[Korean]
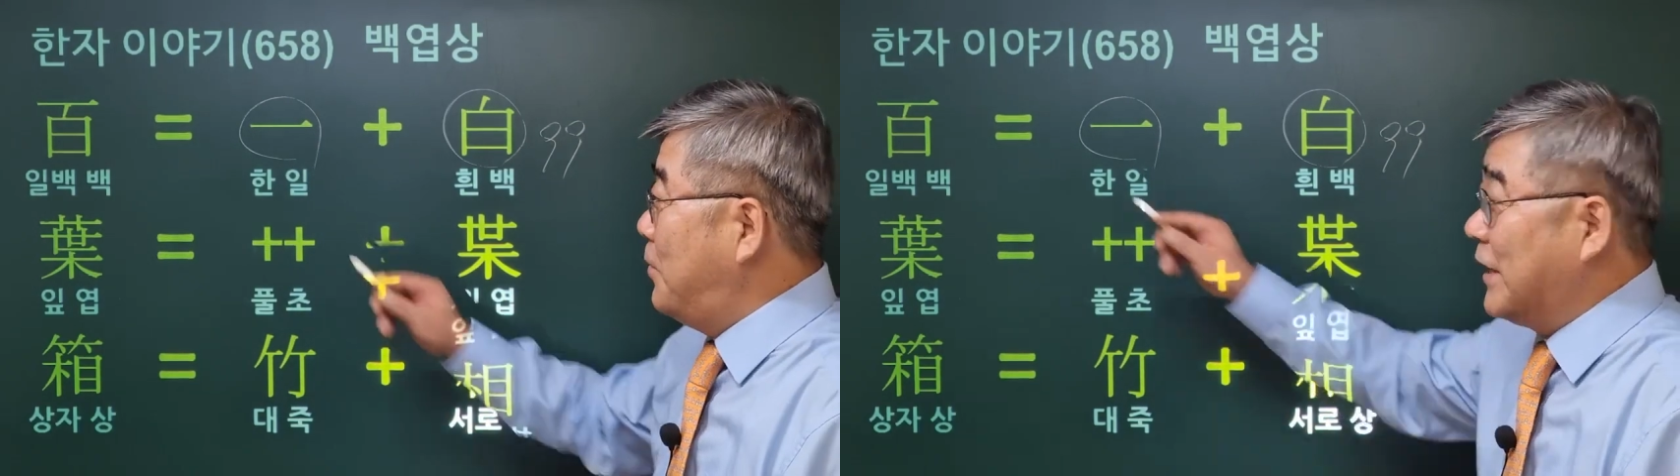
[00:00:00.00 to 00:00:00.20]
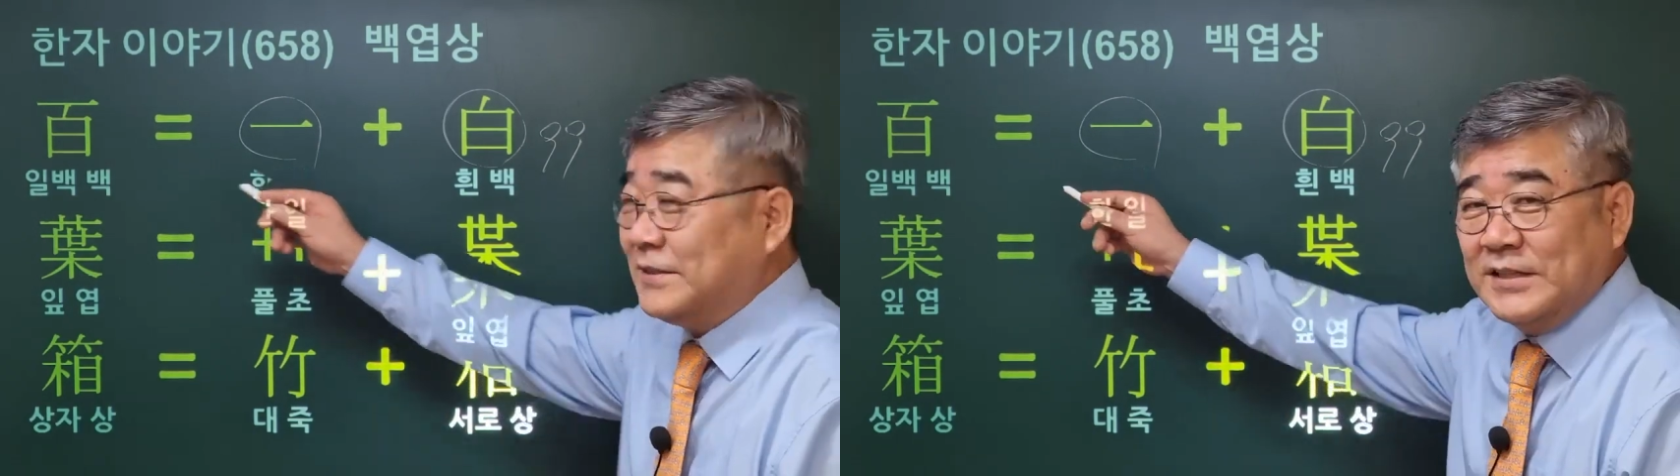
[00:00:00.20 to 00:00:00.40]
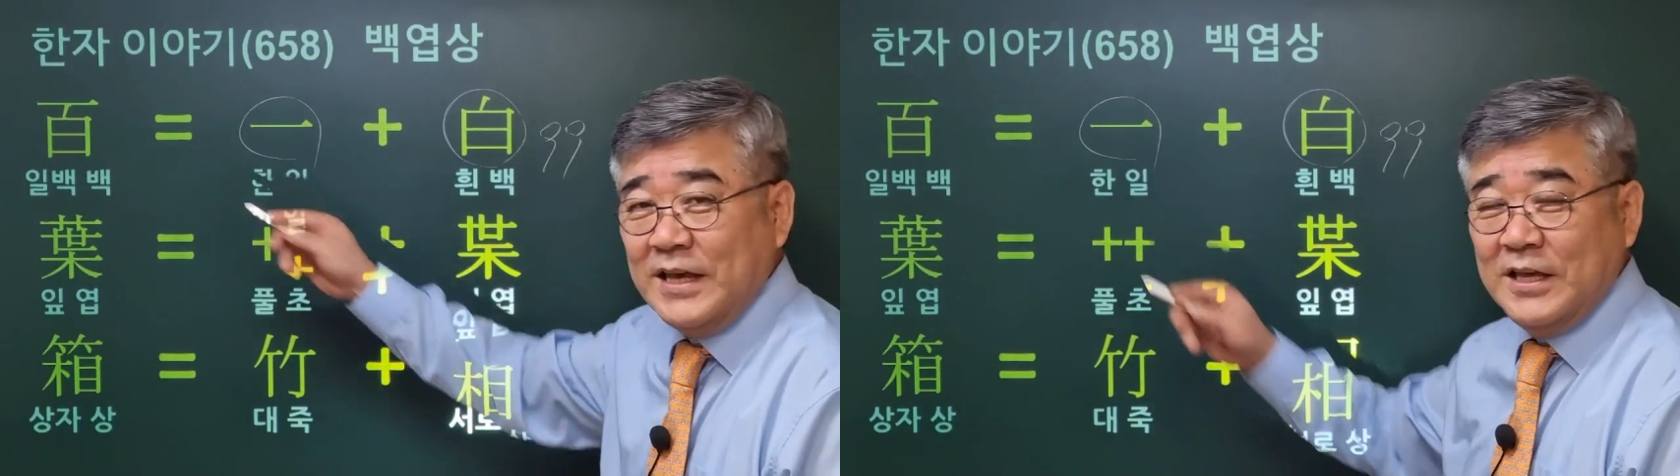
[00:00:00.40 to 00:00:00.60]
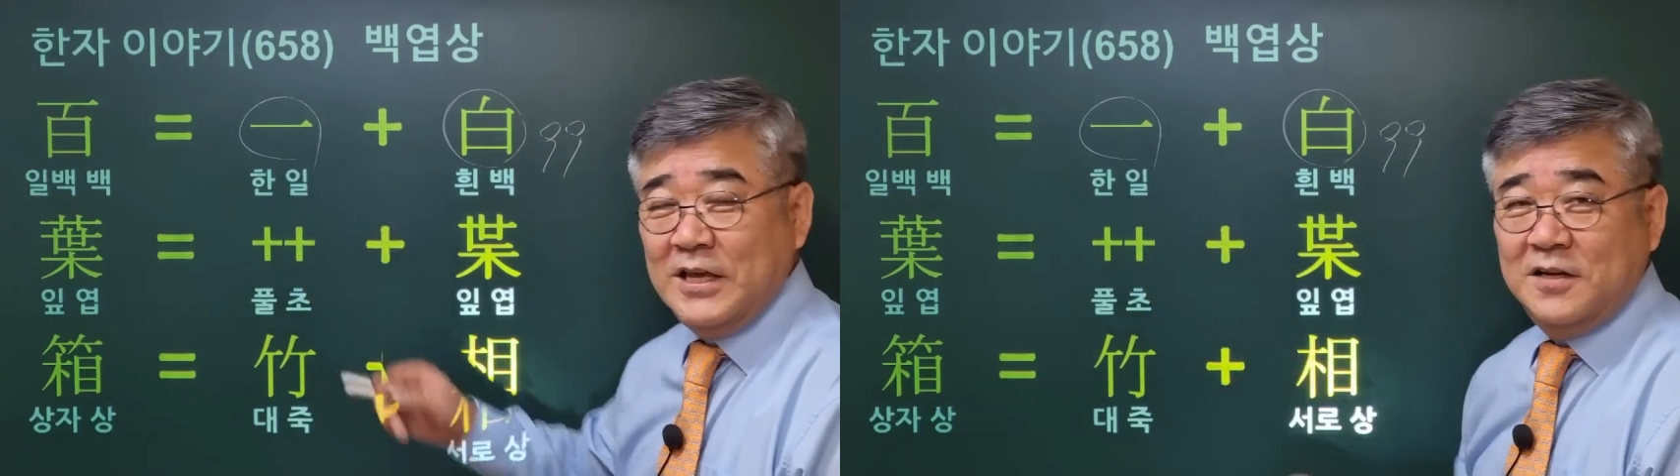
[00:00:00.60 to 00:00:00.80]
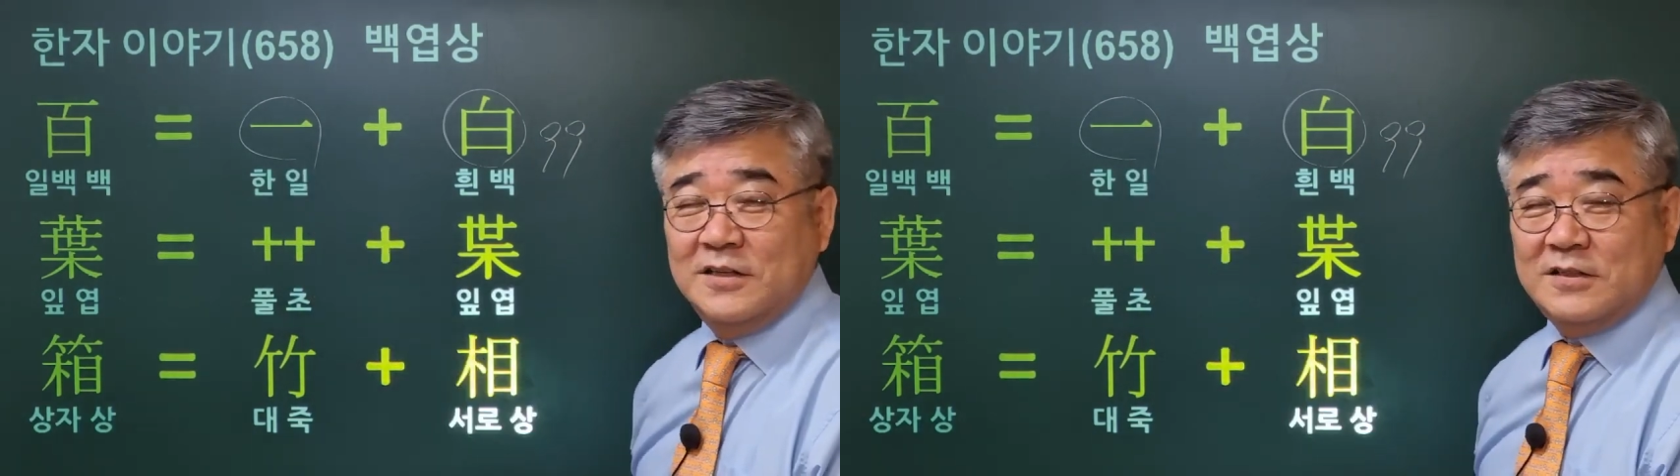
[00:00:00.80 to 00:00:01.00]

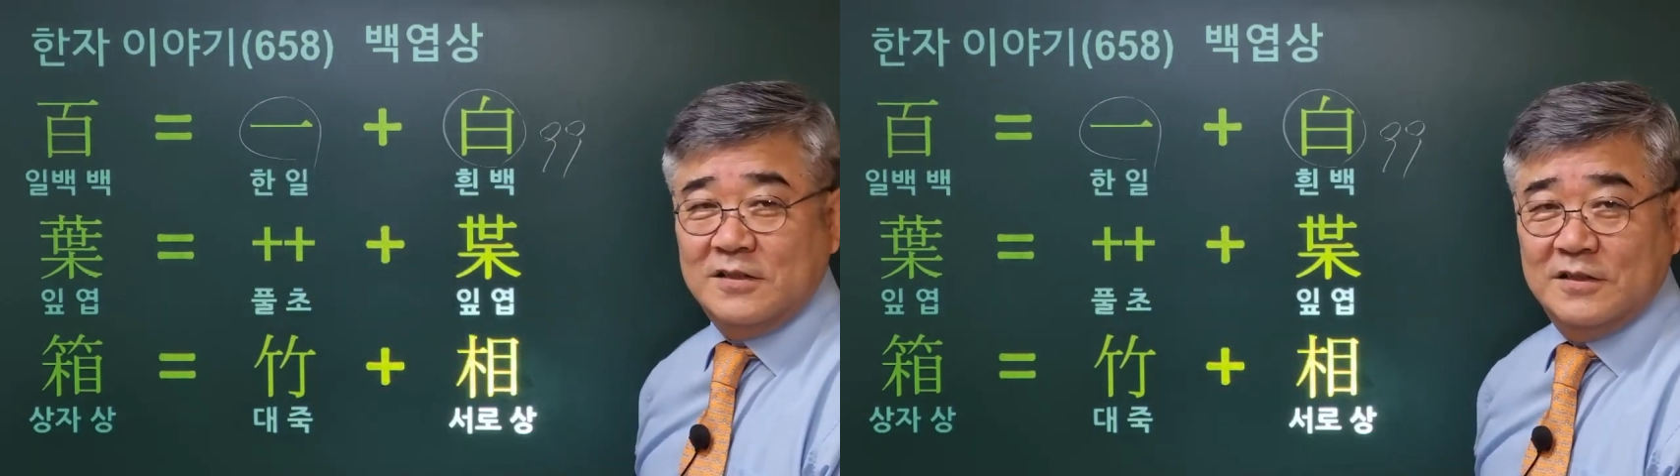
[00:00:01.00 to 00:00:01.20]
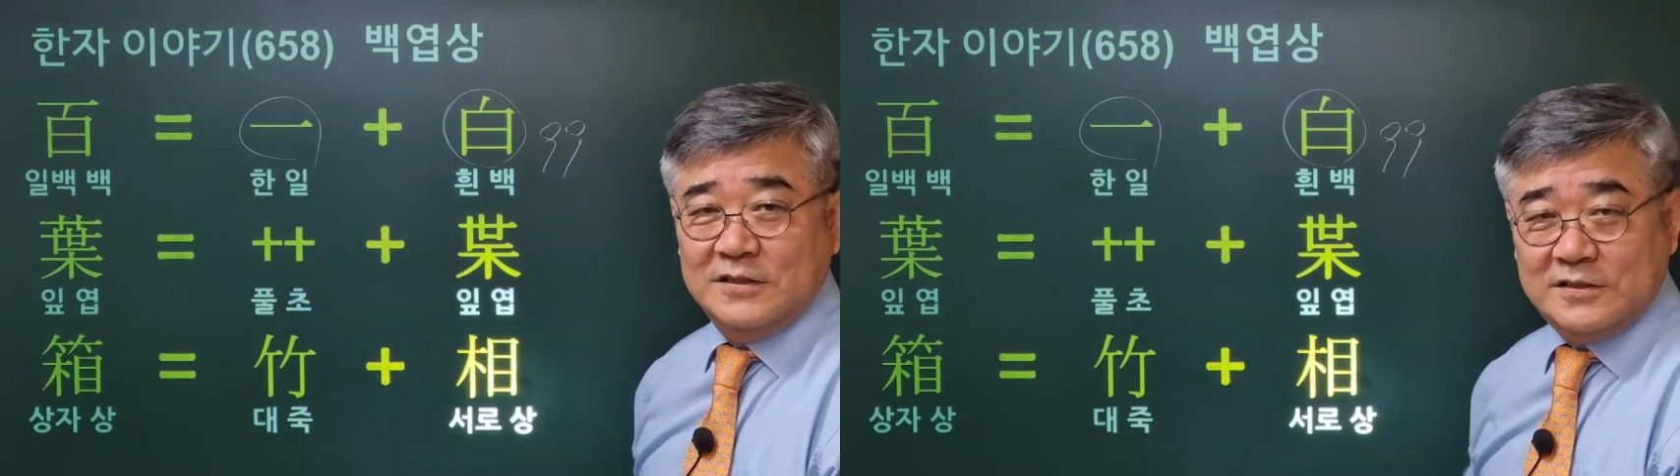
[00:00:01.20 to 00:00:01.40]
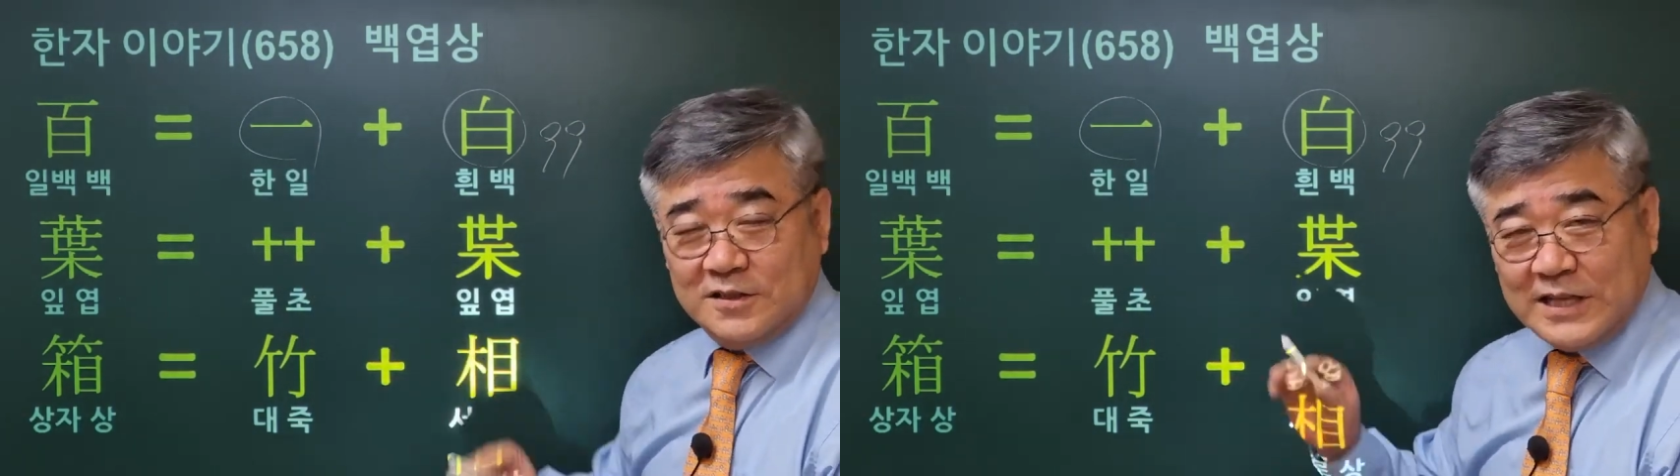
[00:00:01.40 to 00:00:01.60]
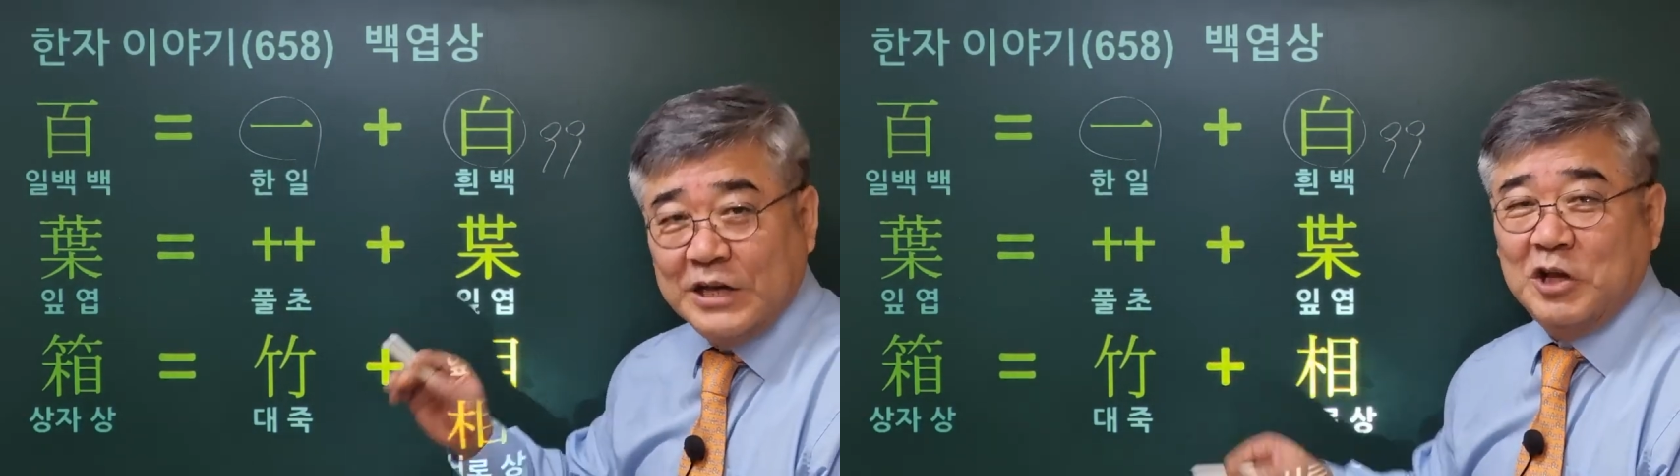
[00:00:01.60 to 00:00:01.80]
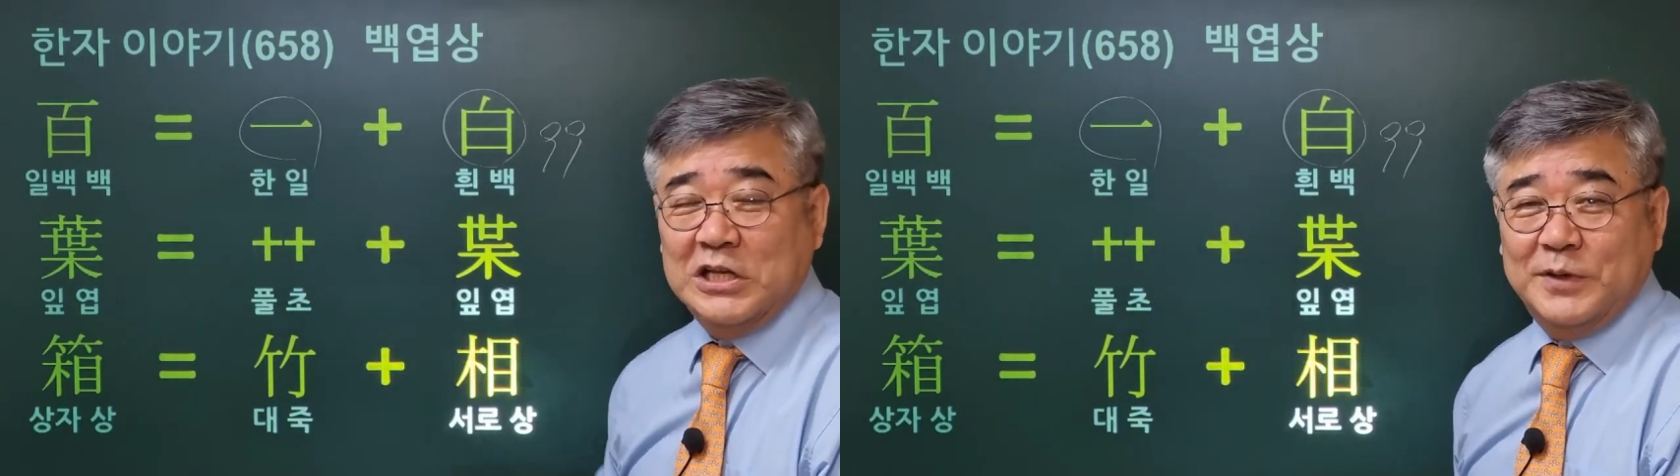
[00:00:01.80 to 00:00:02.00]
백세를
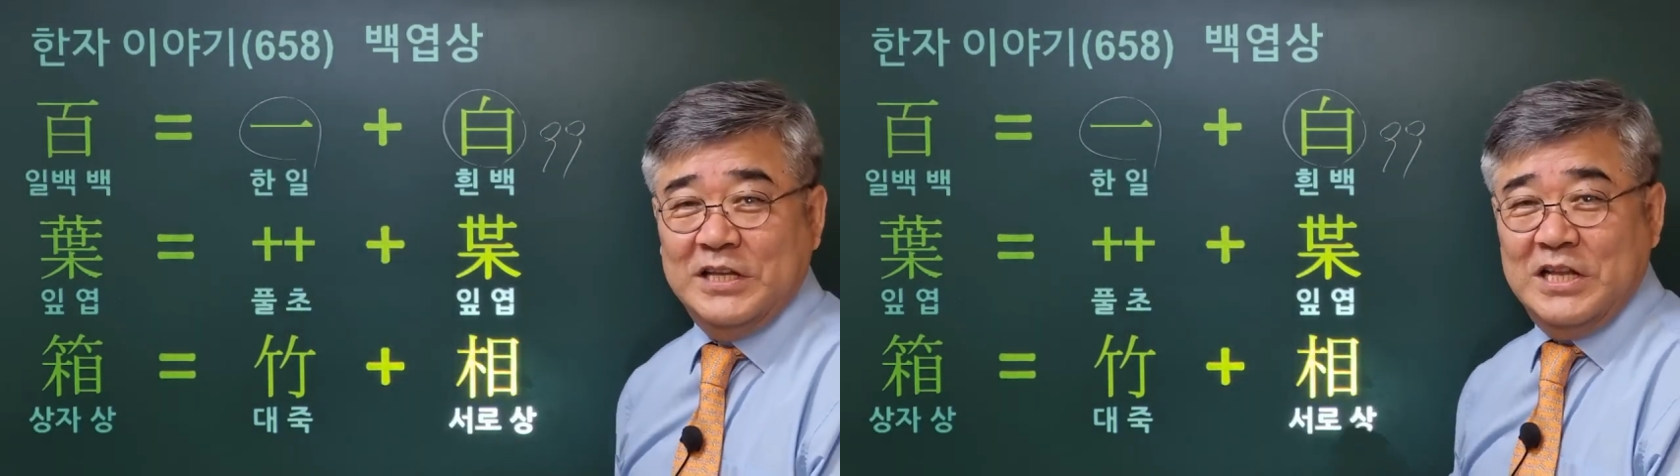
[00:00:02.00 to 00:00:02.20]
뜻하기도 하지만